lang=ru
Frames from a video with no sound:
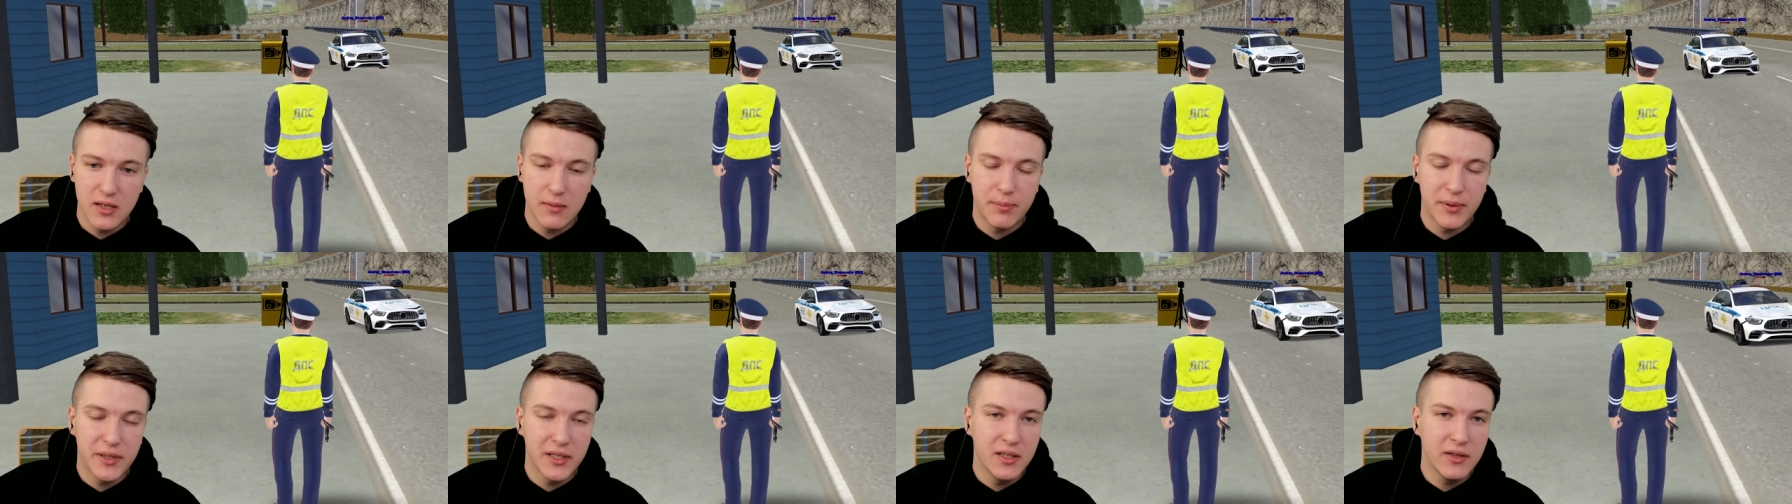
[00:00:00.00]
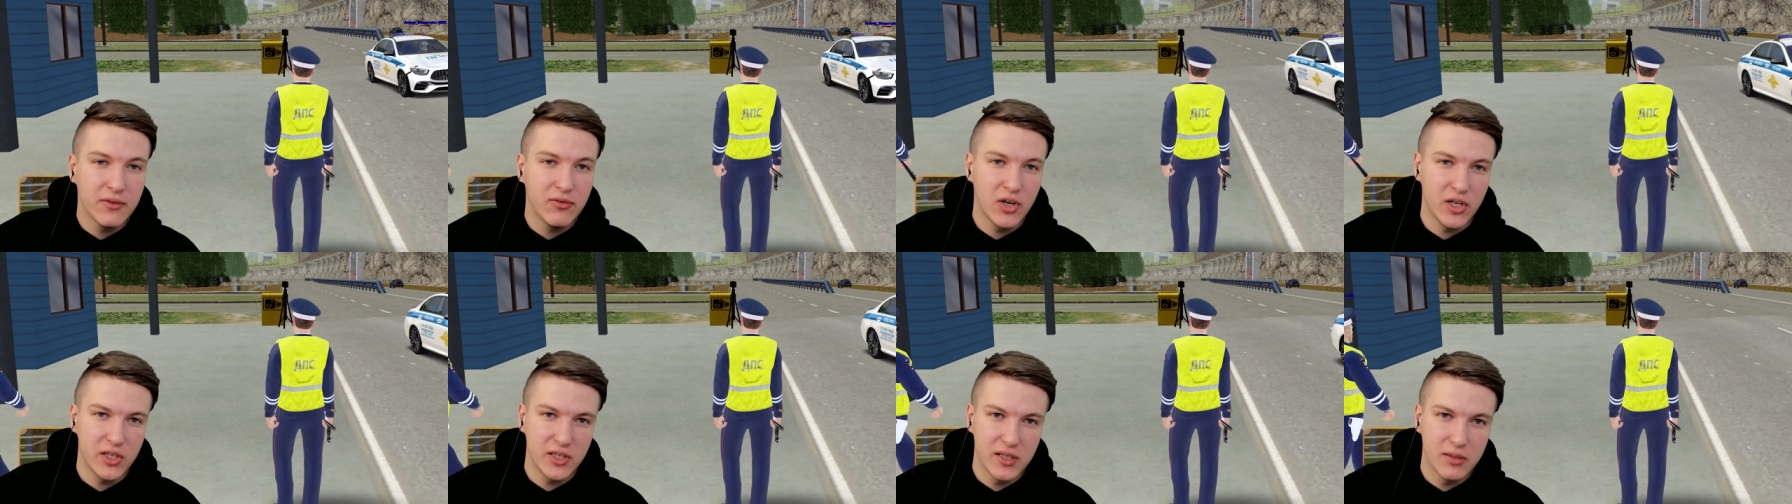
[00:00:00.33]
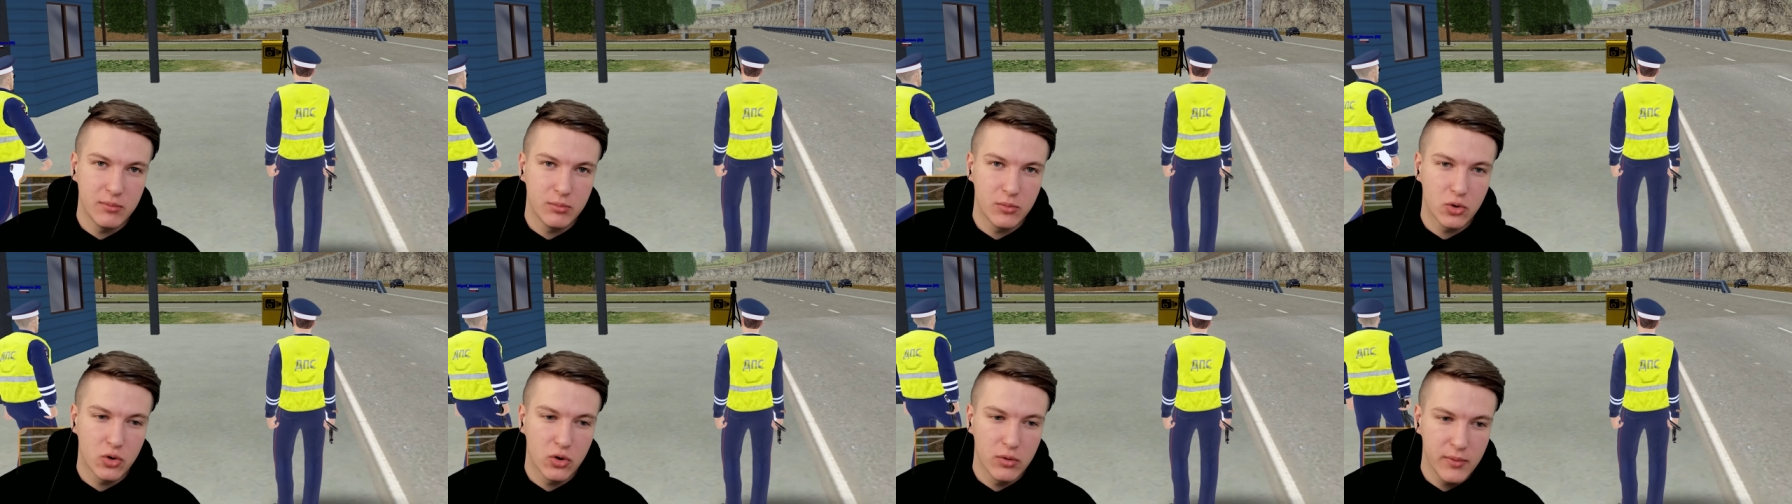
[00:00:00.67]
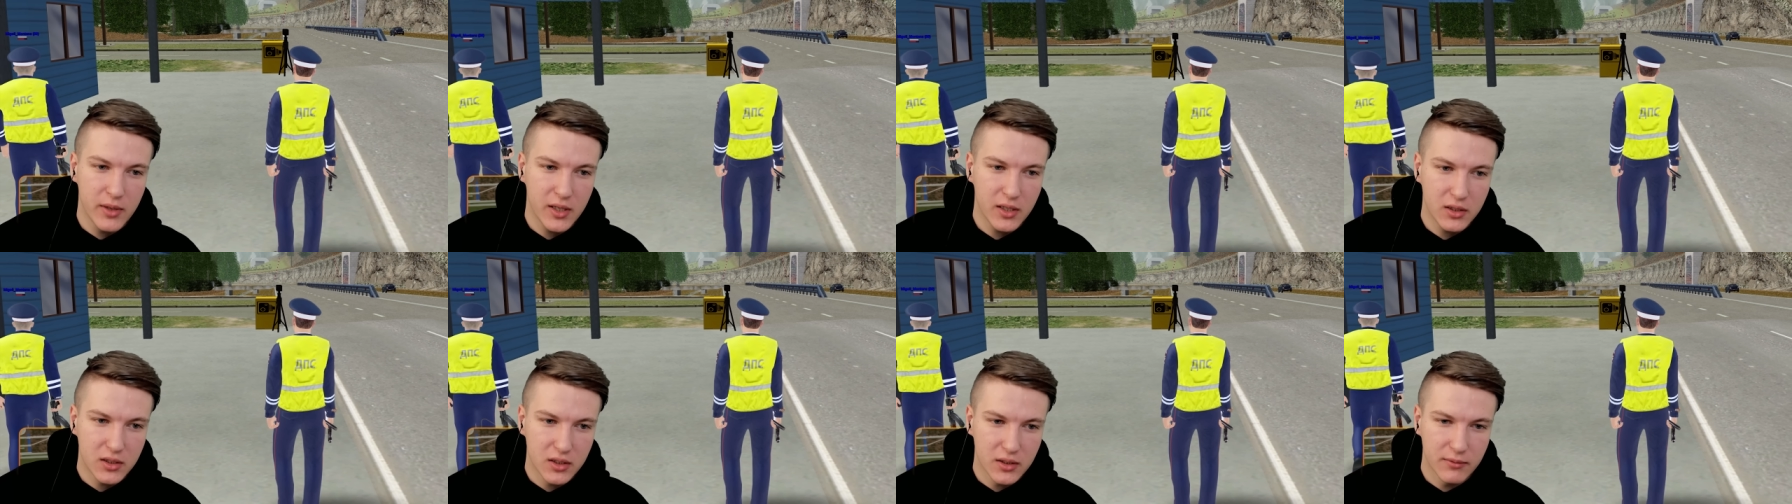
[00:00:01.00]
не предъявлять нам
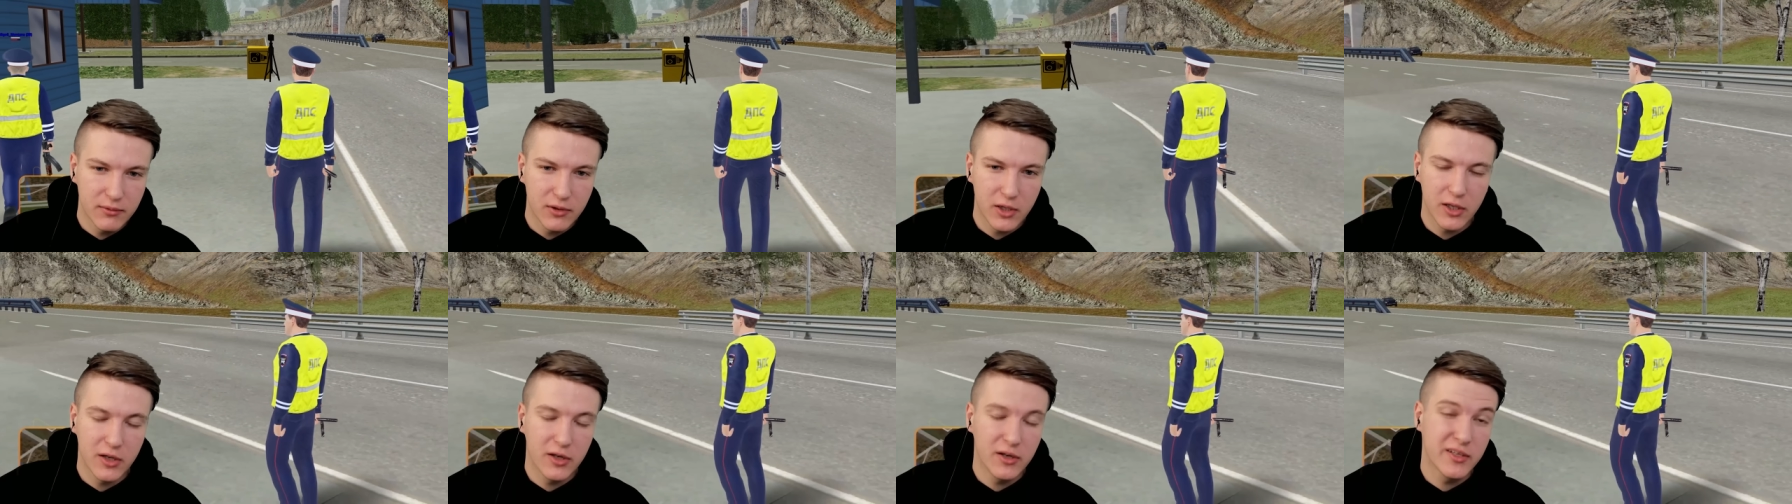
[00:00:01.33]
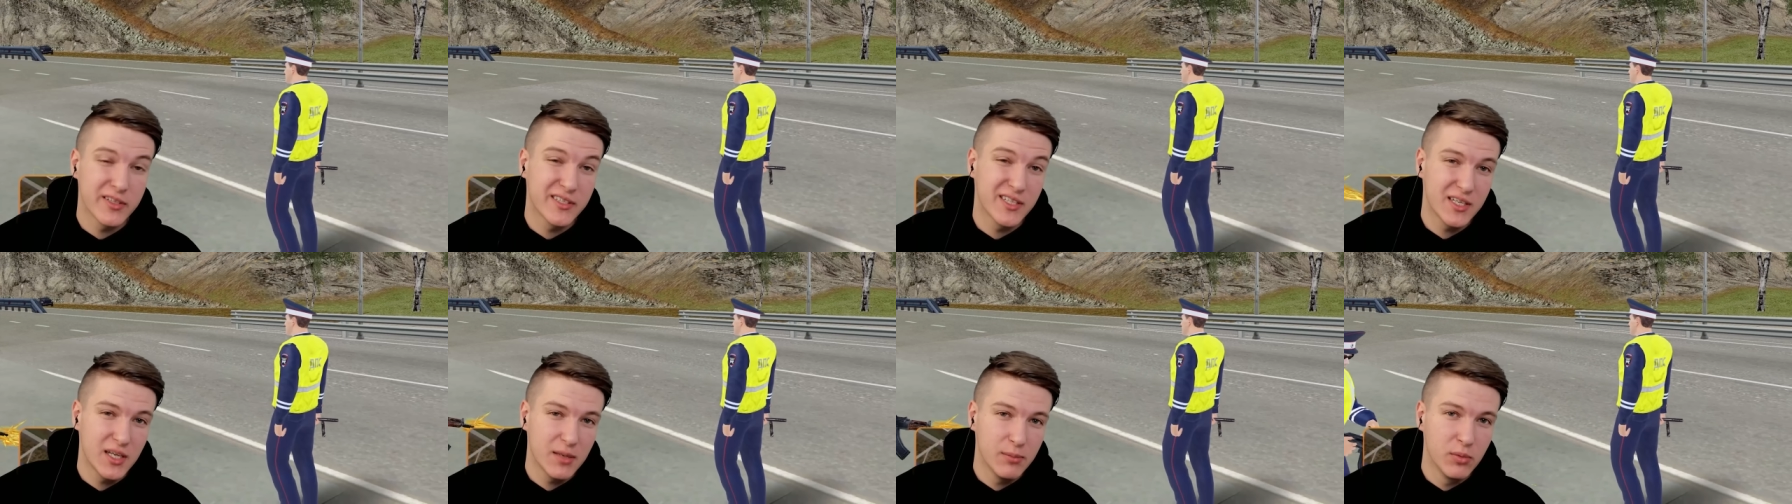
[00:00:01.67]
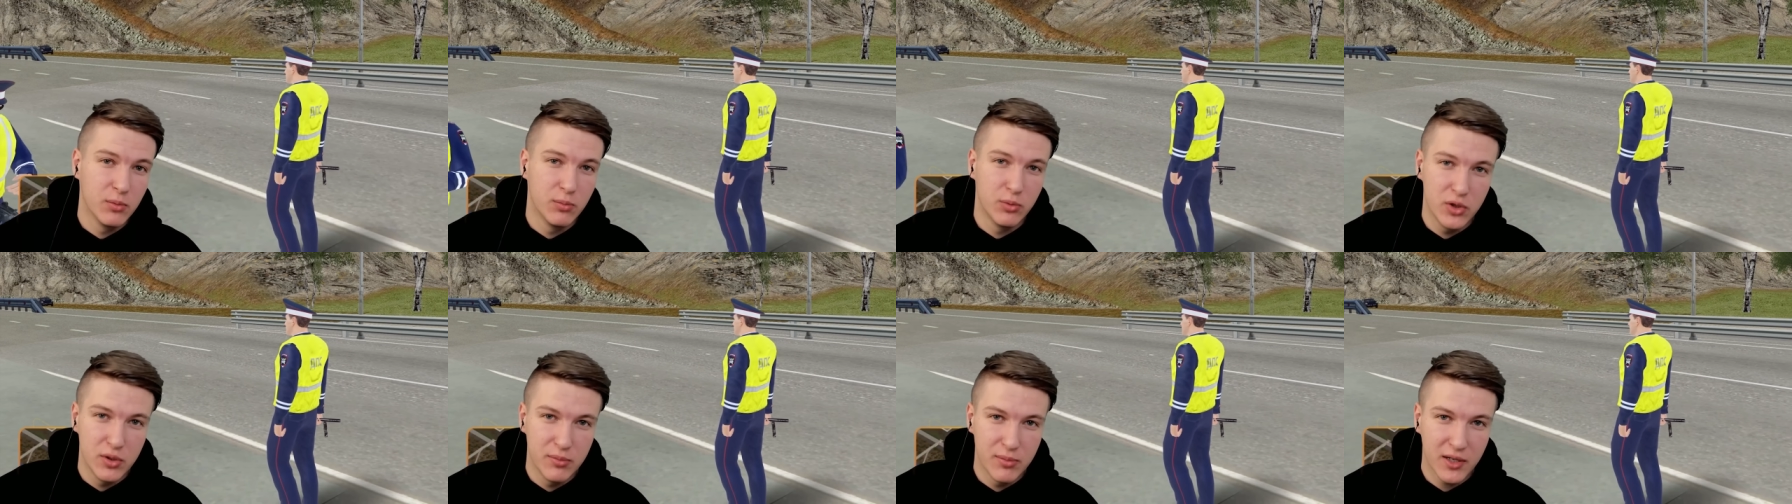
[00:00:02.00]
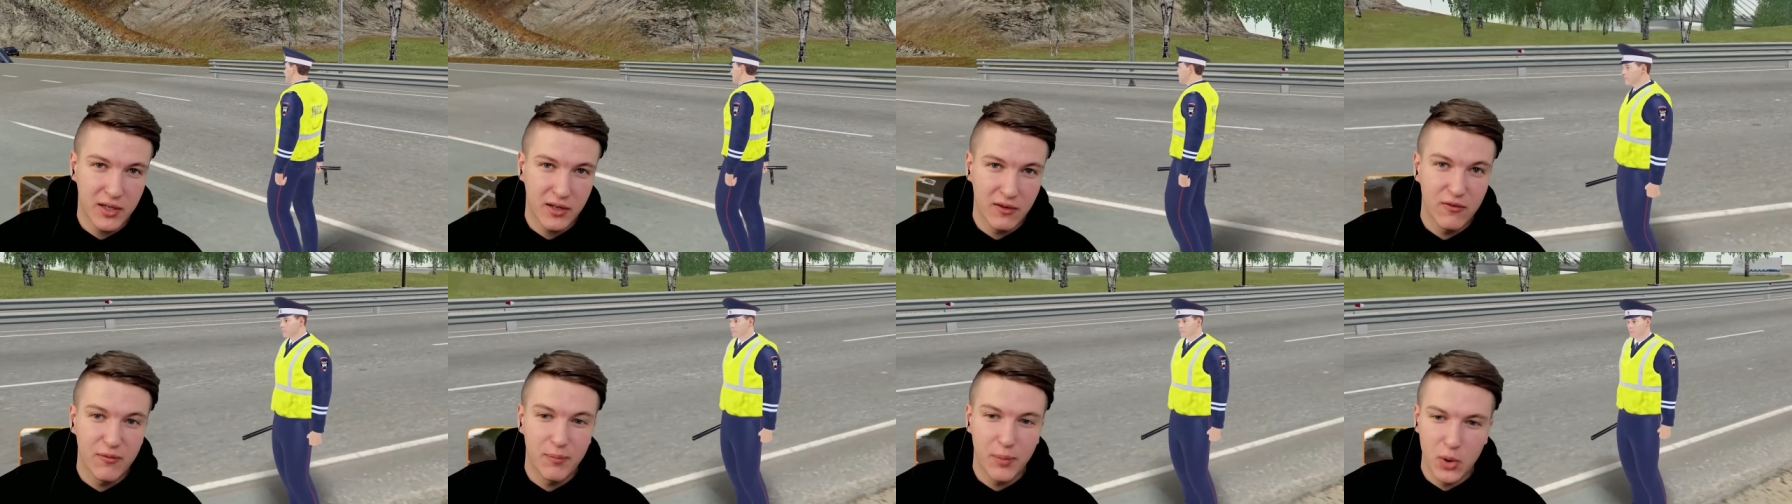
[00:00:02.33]
документы, то затем мы будем
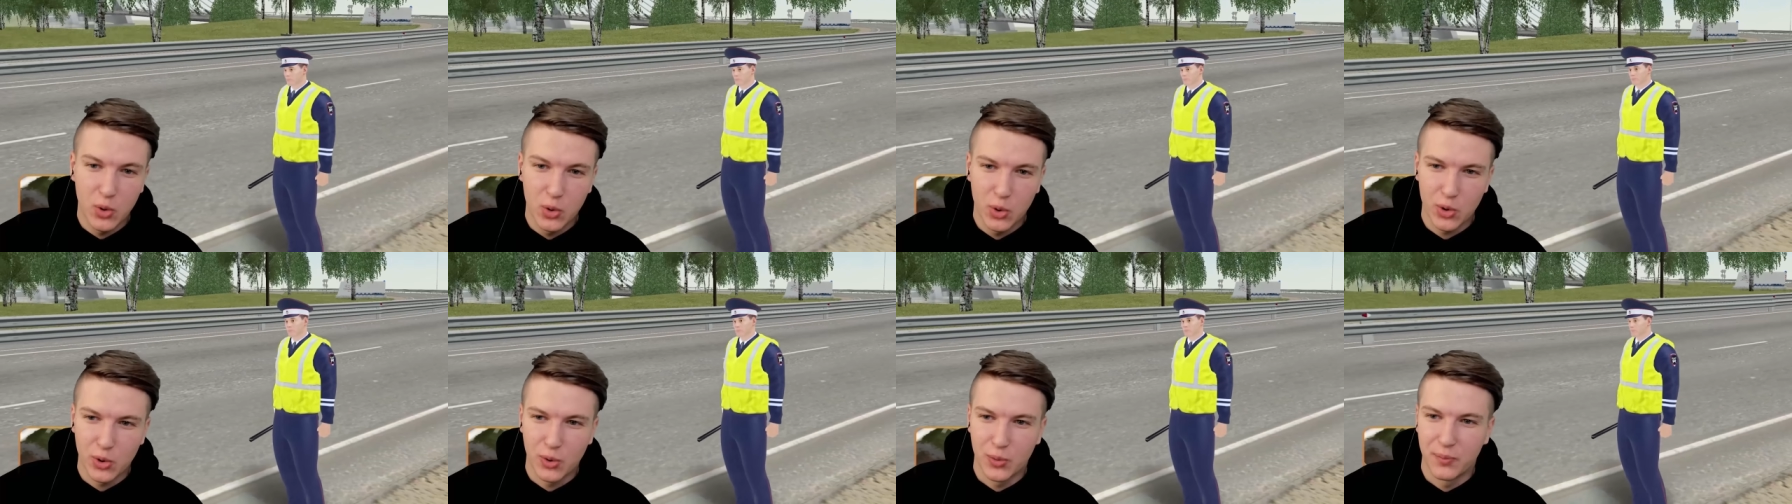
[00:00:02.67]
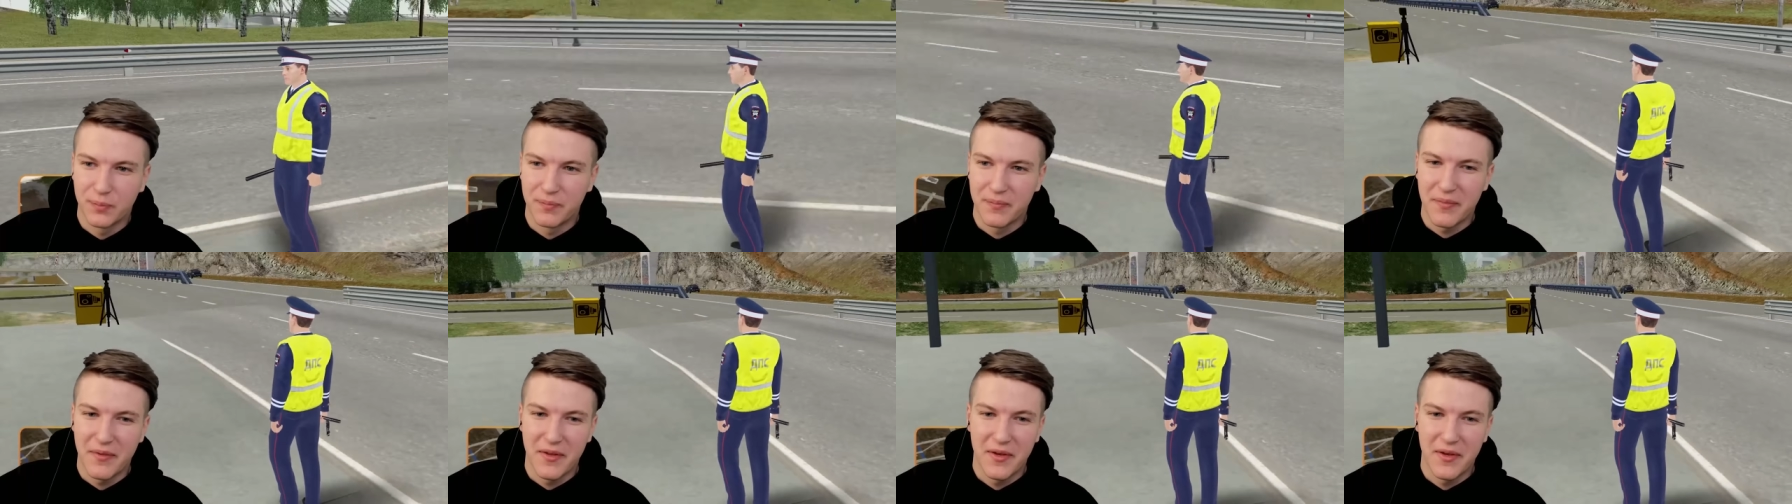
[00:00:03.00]
ехать в погоню.